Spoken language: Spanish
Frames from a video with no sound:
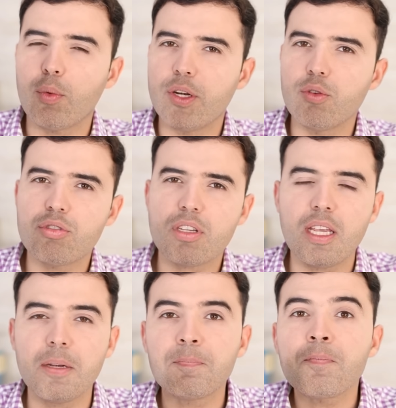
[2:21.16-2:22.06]
el Renew
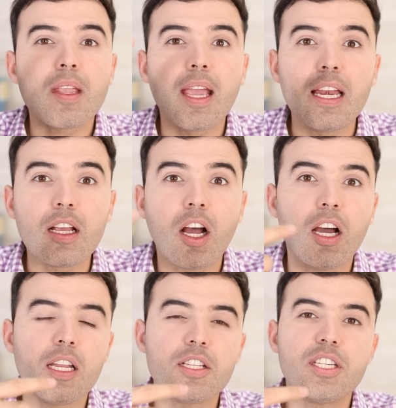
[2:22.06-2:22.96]
Skin, el
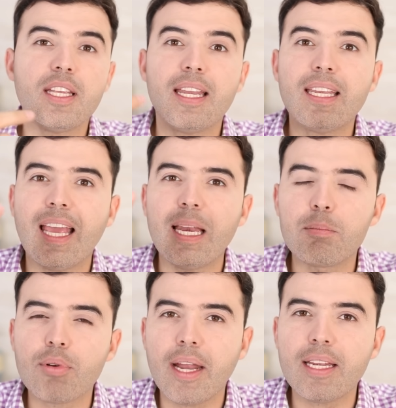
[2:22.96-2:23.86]
Collagen,
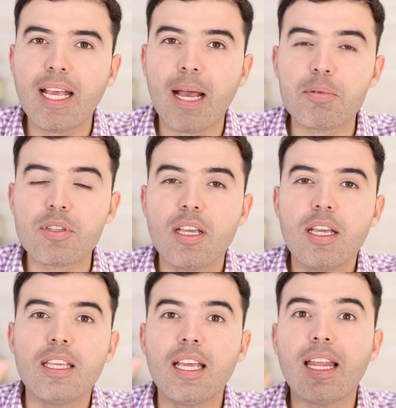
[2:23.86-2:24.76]
el Bright Caps
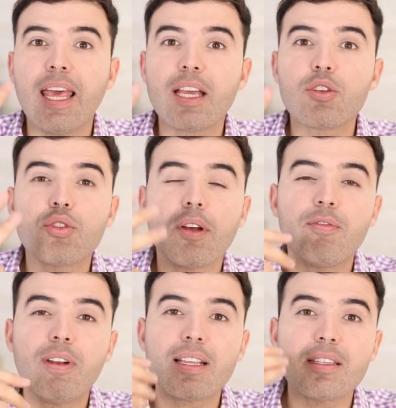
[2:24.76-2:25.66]
y el Extra
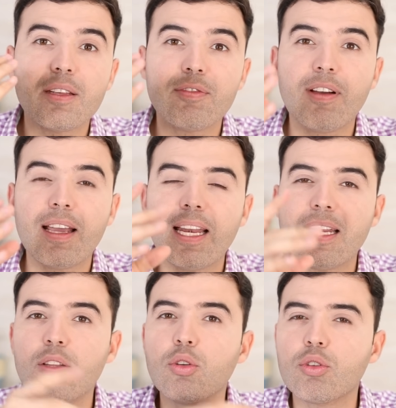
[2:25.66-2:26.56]
Flex de
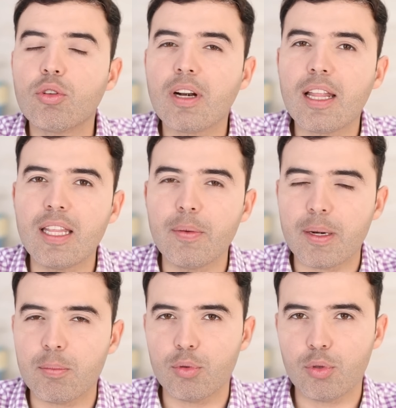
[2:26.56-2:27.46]
Fineland en
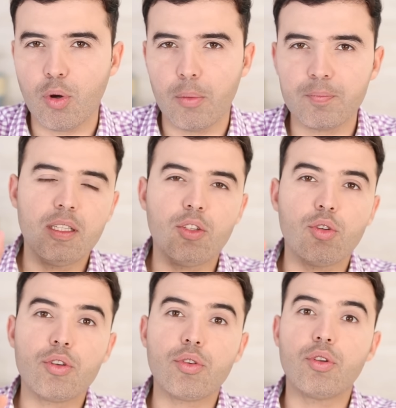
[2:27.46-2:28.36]
DrLandivar.com.
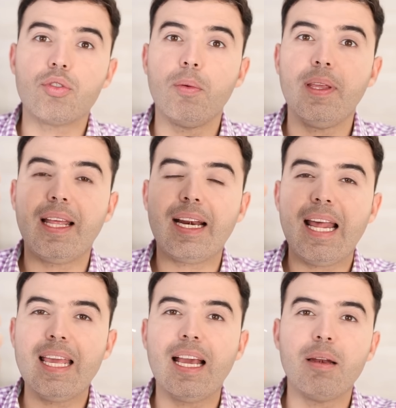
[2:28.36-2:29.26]
Dicho eso, no se olvide dar
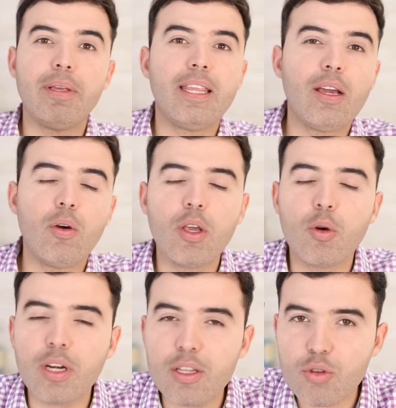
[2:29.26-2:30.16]
like al video y
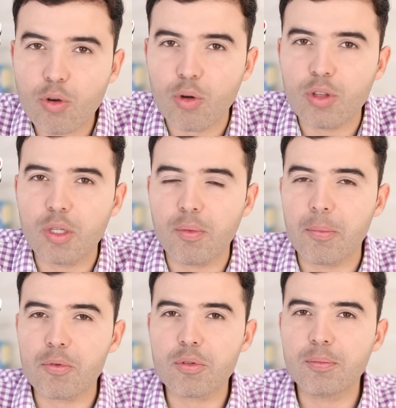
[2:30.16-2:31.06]
con eso
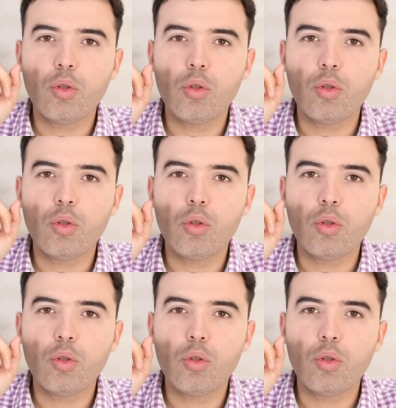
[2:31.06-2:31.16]
continuemos.